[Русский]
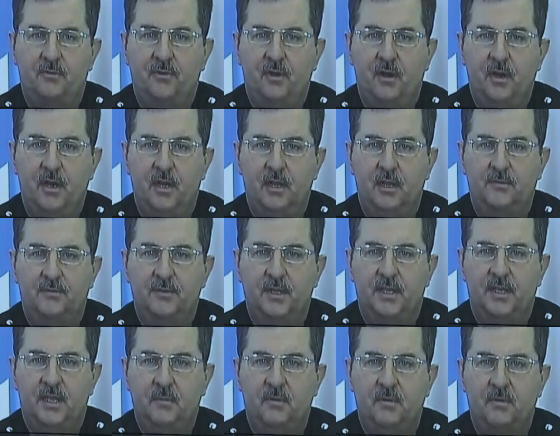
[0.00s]
филиалов
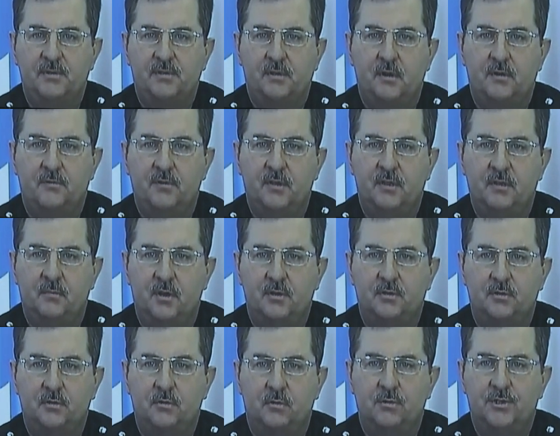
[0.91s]
Нахимовского
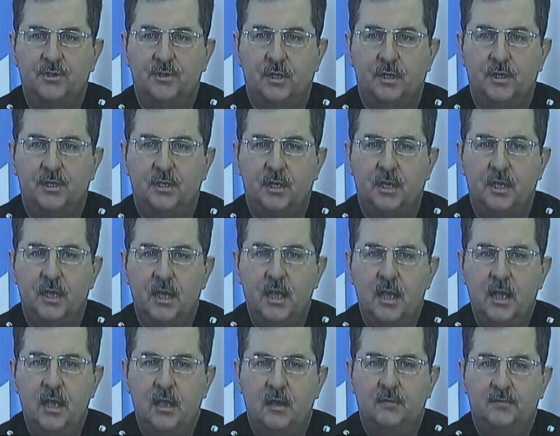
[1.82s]
военно-морского училища
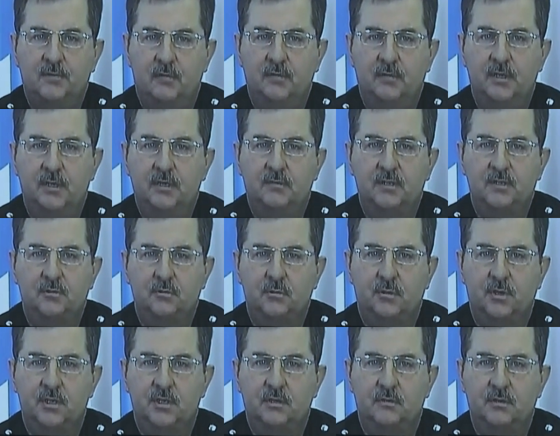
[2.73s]
во
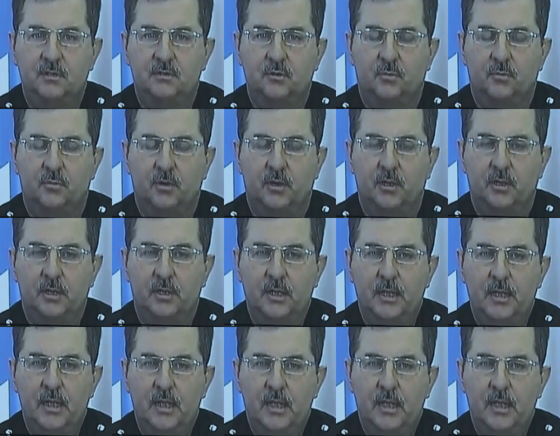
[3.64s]
Владивостоке и Севастополе.